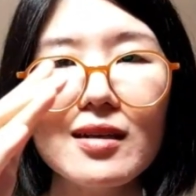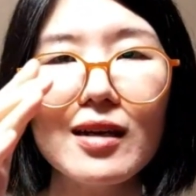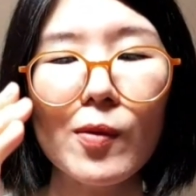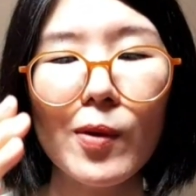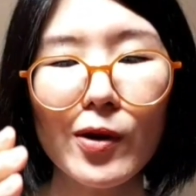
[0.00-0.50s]

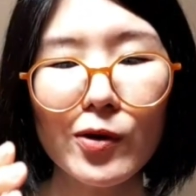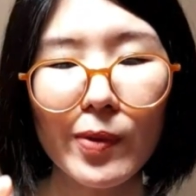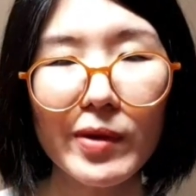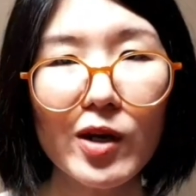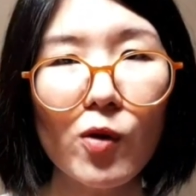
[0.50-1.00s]
เราพอโด
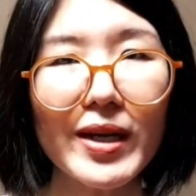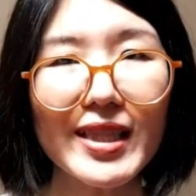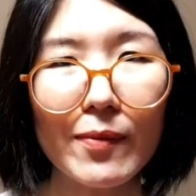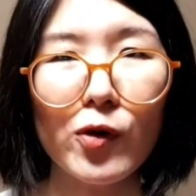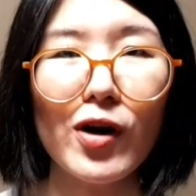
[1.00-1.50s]
ปามีนลงมา
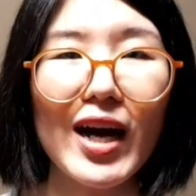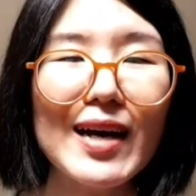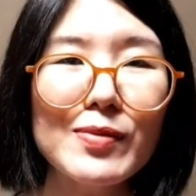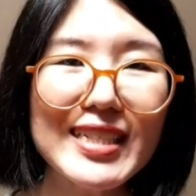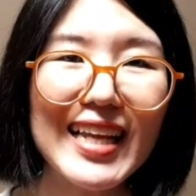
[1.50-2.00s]
ต่ำกว่า
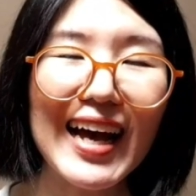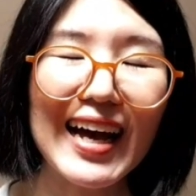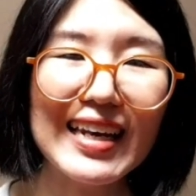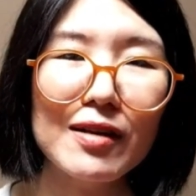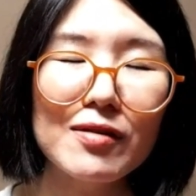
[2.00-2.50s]
ค่าพื้นฐา
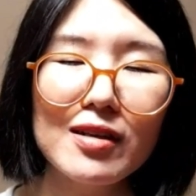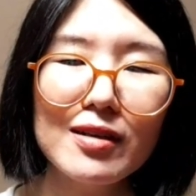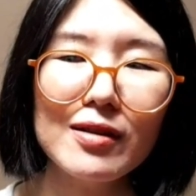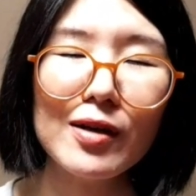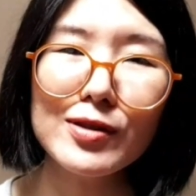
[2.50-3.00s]
นเนี่ย
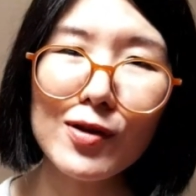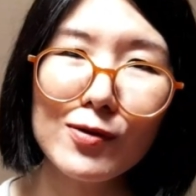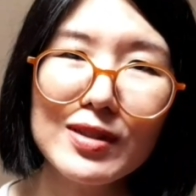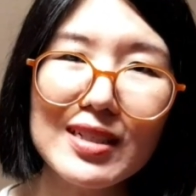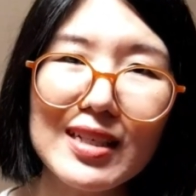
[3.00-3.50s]
เราจะต้อง
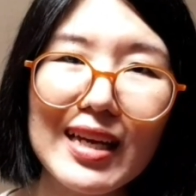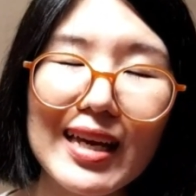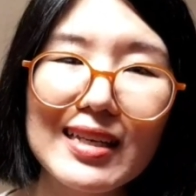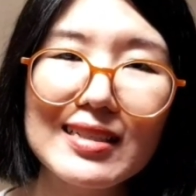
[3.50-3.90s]
รู้สึกยังไง